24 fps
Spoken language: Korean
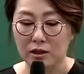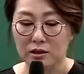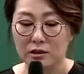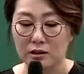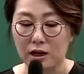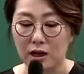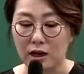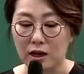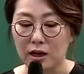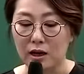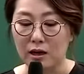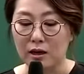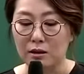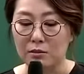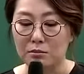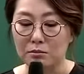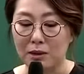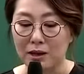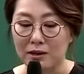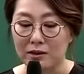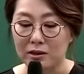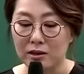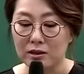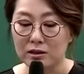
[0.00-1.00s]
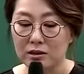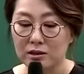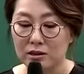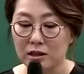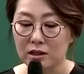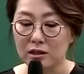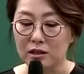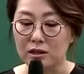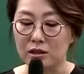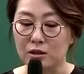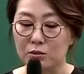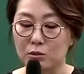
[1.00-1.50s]
자 만든
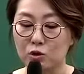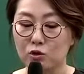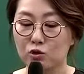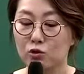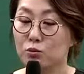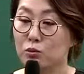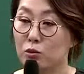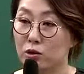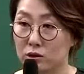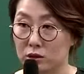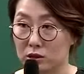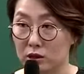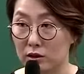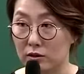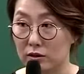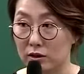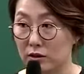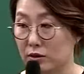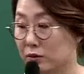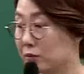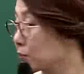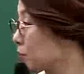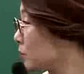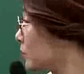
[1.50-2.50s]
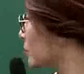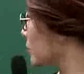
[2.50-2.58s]
책 이름이 훈몽자회예요.